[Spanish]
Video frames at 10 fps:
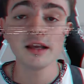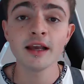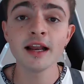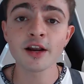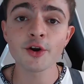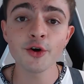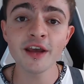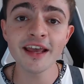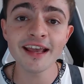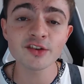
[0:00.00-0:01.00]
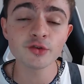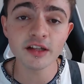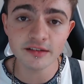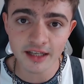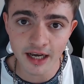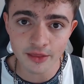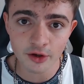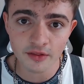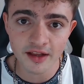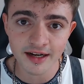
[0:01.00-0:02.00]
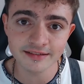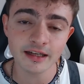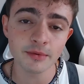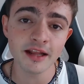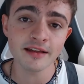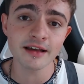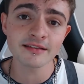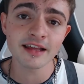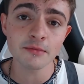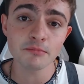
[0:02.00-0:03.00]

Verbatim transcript: El ROE es un indicador de rentabilidad que